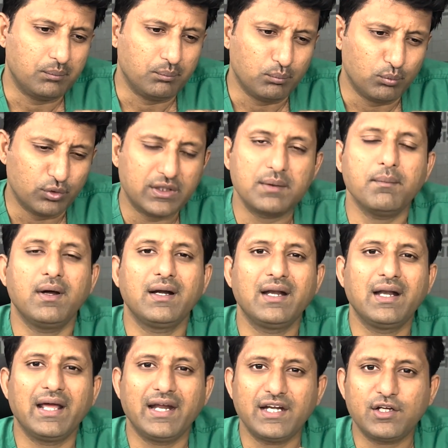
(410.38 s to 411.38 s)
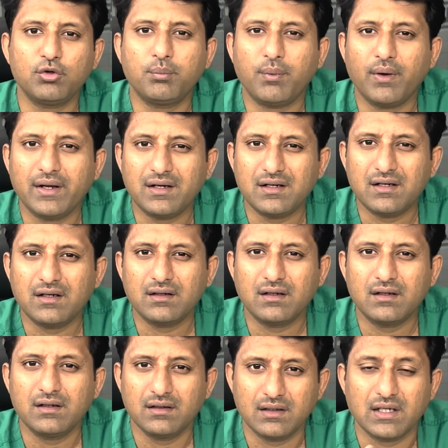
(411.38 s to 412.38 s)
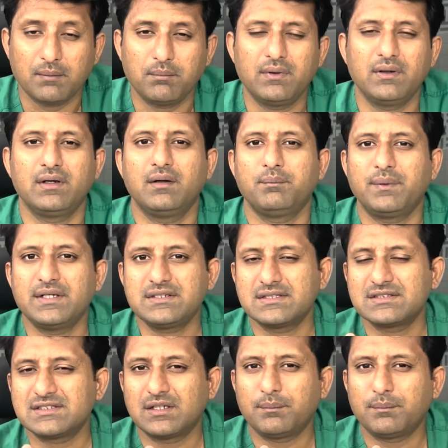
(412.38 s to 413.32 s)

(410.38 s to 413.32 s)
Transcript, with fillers: முக்கியமான நெகட்டிவ் பாயிண்ட்டுன்னு நம்ம பேஷண்ட்ஸில்